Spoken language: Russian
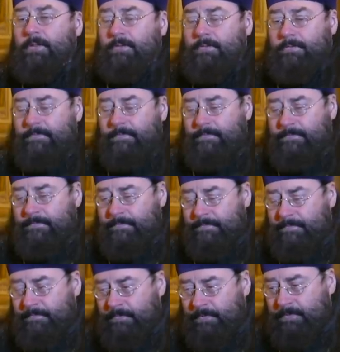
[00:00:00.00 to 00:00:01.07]

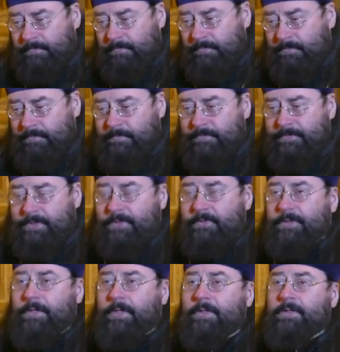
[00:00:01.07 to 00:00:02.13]
вот в
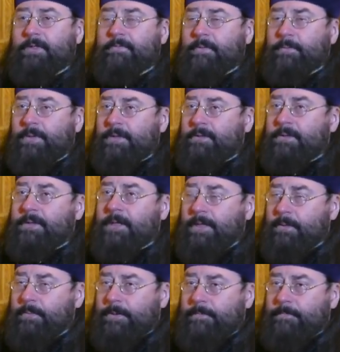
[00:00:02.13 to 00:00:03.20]
центре этого
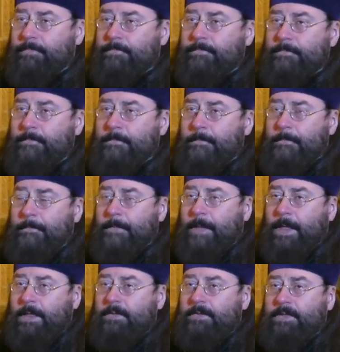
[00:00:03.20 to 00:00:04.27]
плацдарма,
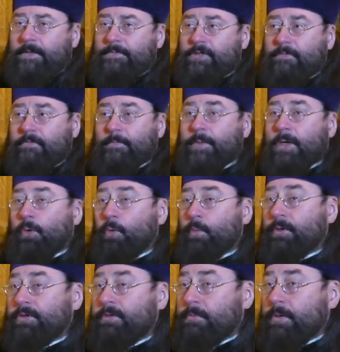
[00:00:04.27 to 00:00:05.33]
ставшего
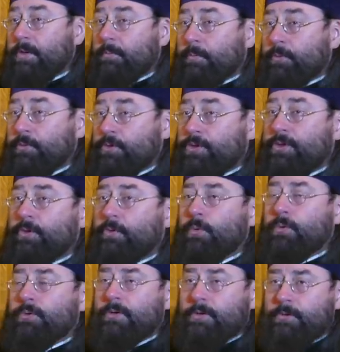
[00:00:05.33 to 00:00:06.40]
прообразом будущей
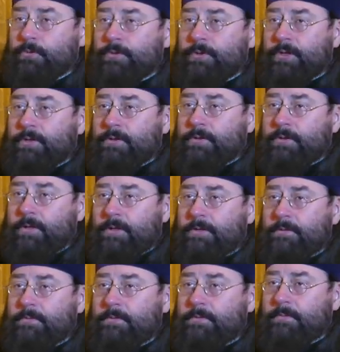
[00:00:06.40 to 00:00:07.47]
Курской дуги,
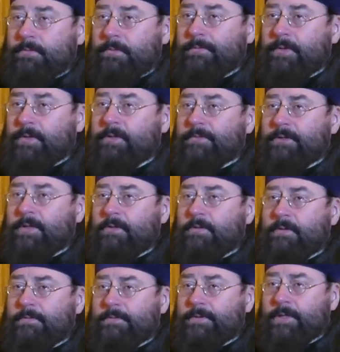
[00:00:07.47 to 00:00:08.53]
да, Великого
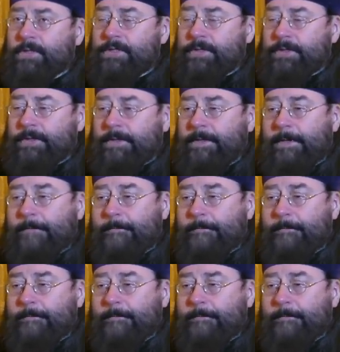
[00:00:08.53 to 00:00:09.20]
танкового сражения,